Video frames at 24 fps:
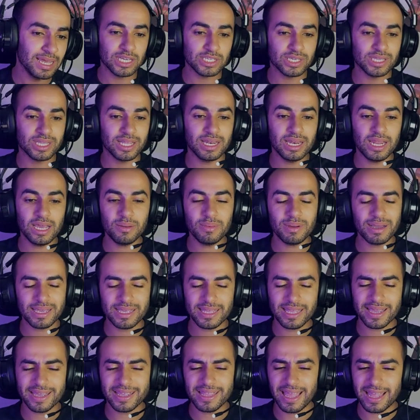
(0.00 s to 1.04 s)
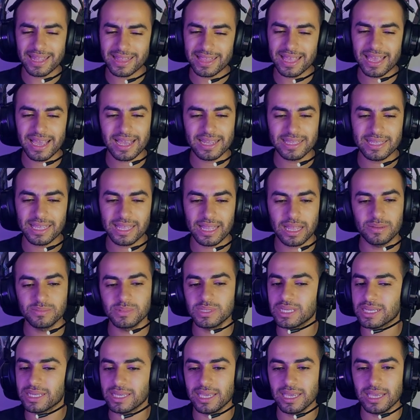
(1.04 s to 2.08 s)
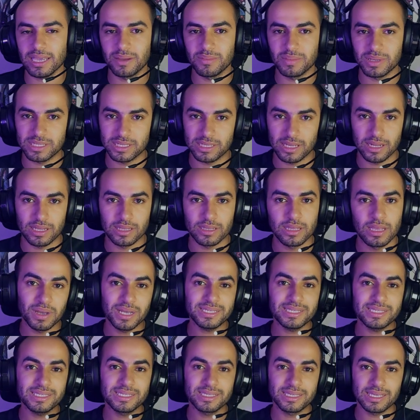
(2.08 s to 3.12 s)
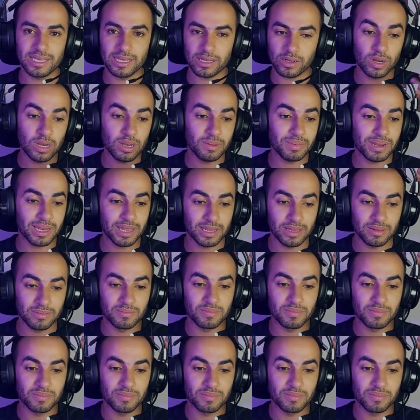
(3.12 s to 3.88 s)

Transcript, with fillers: عشان اللعبه كده كده هتلاقيها خدت 5 جيجا مثلا بس كل ما